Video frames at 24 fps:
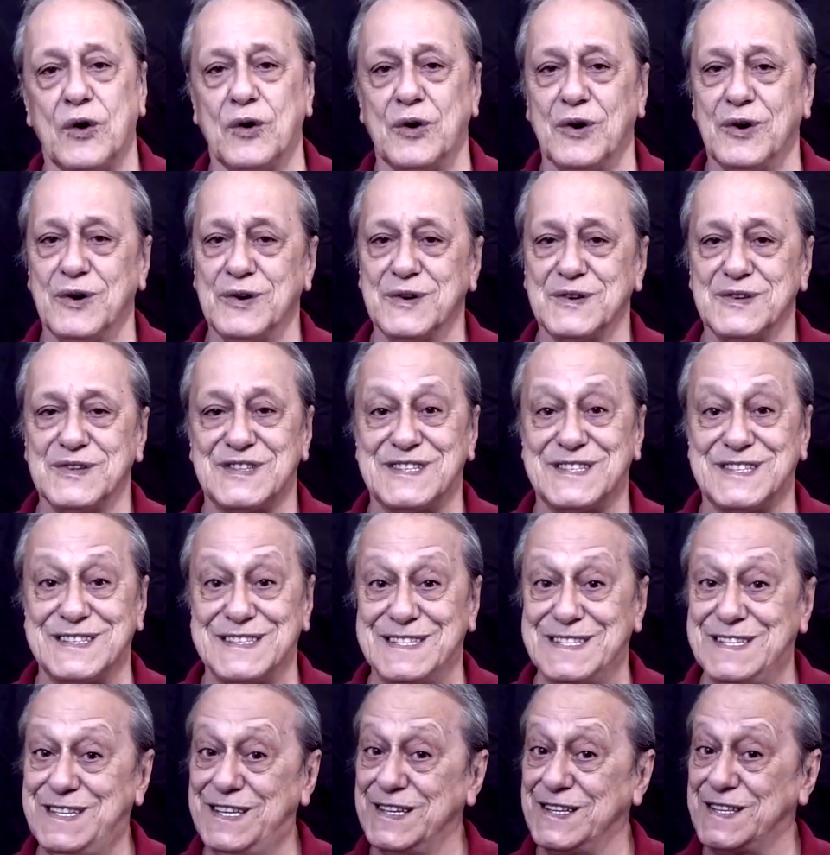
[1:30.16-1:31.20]
Os
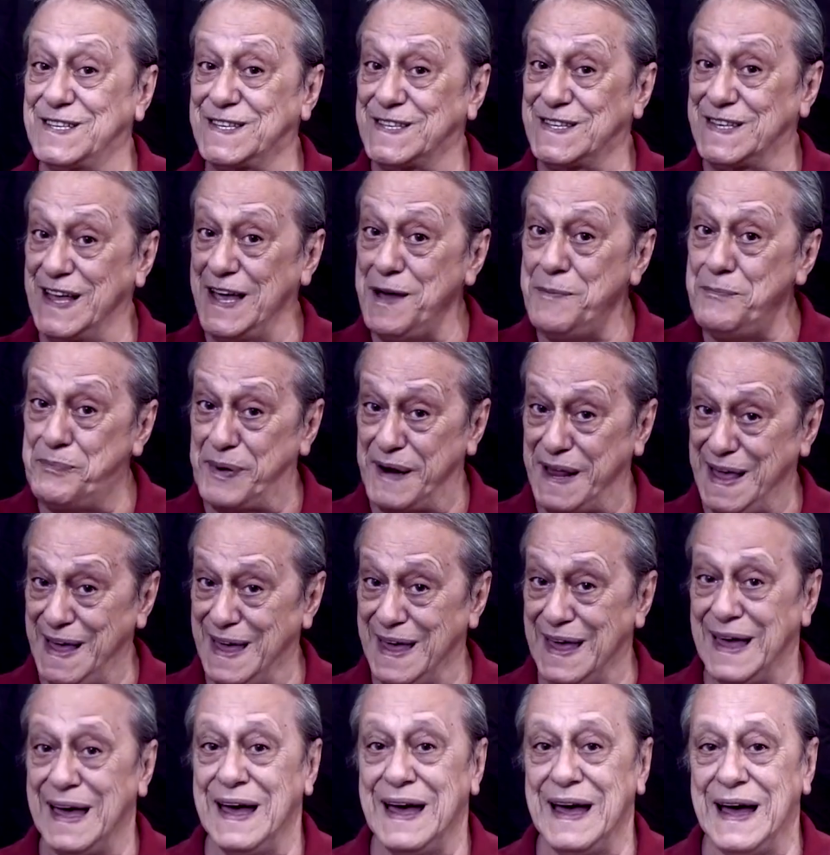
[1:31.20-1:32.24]
de
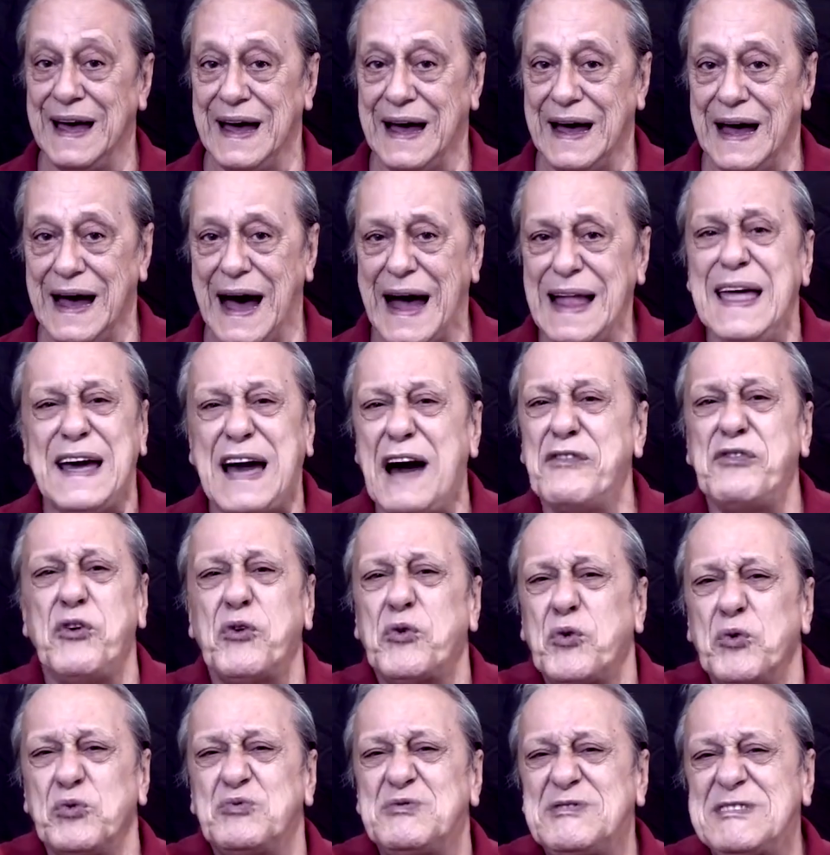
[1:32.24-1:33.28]
sempre
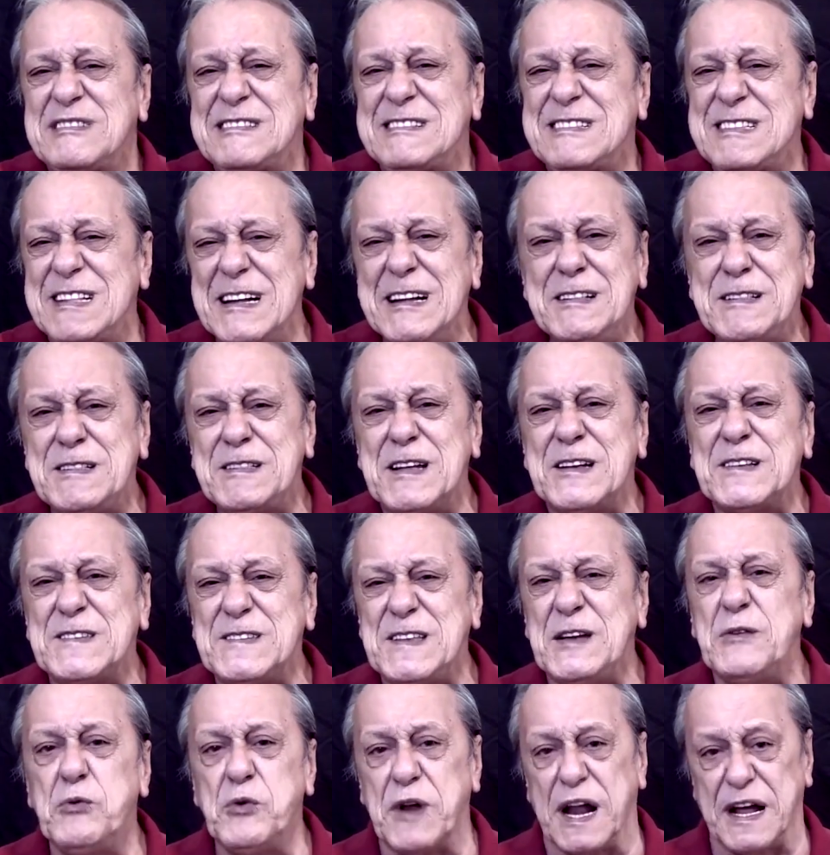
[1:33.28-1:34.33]
alegavam com tanta
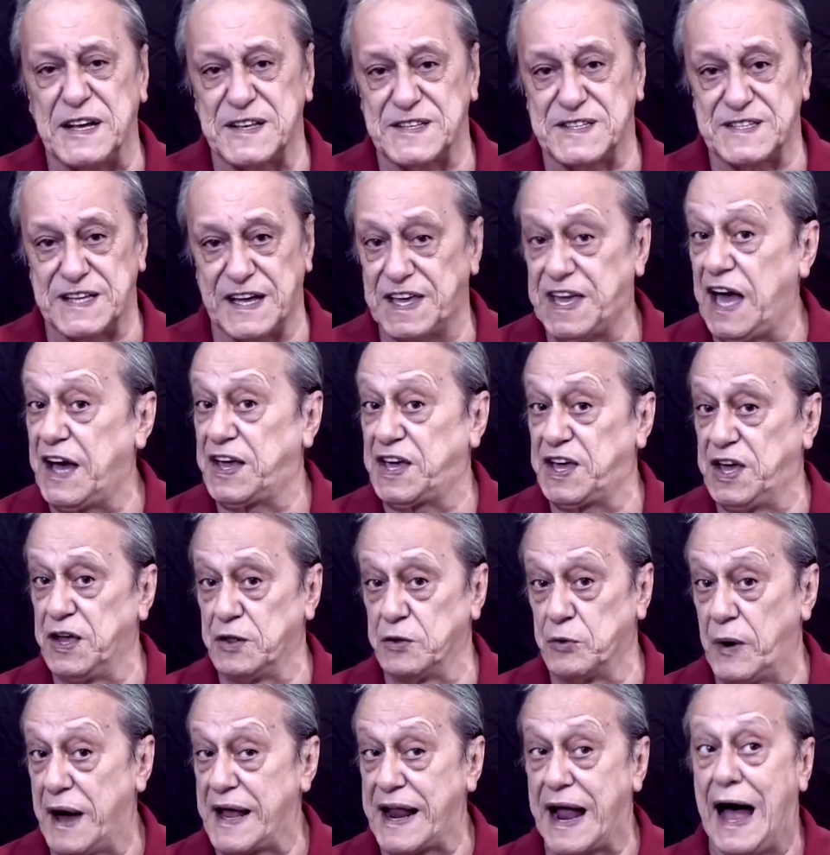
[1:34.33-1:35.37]
segurança que
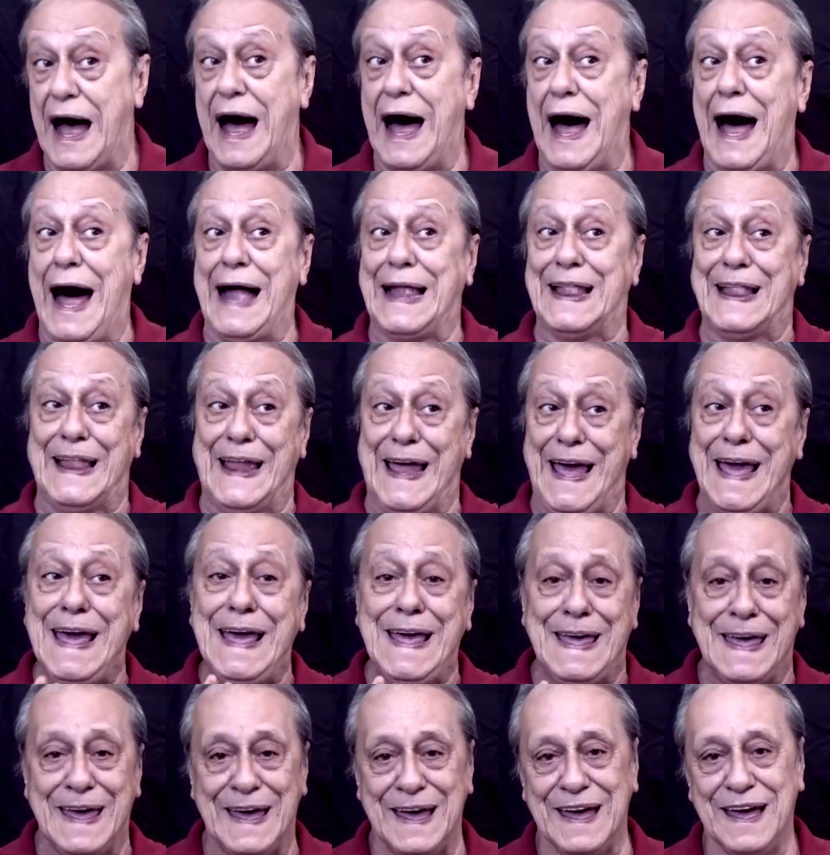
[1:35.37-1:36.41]
aquilo era a
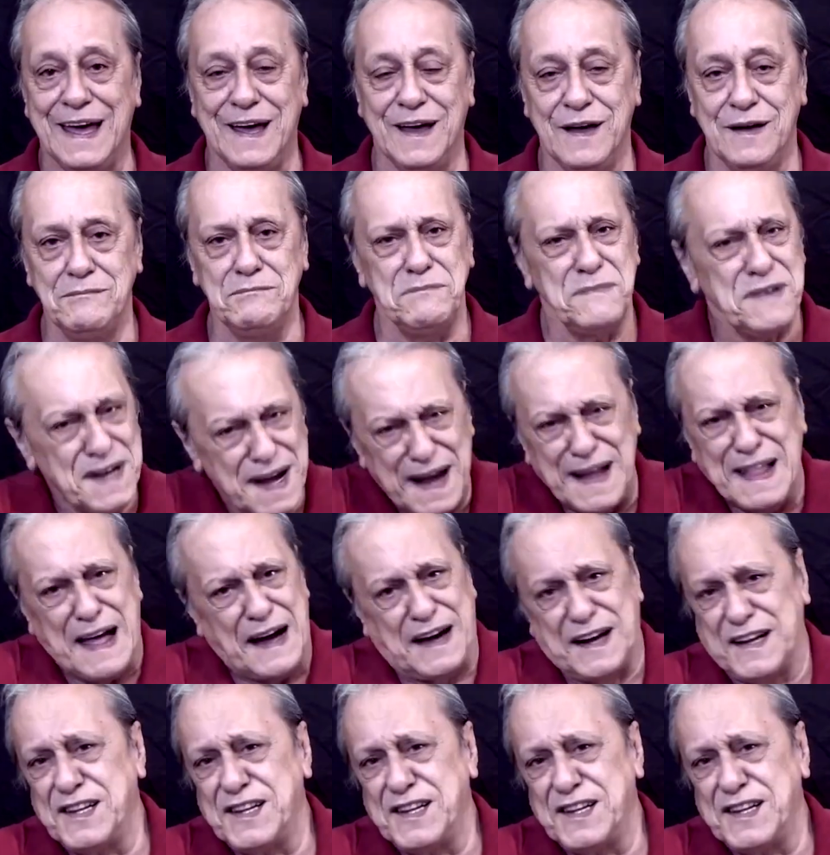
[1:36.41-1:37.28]
lei que ele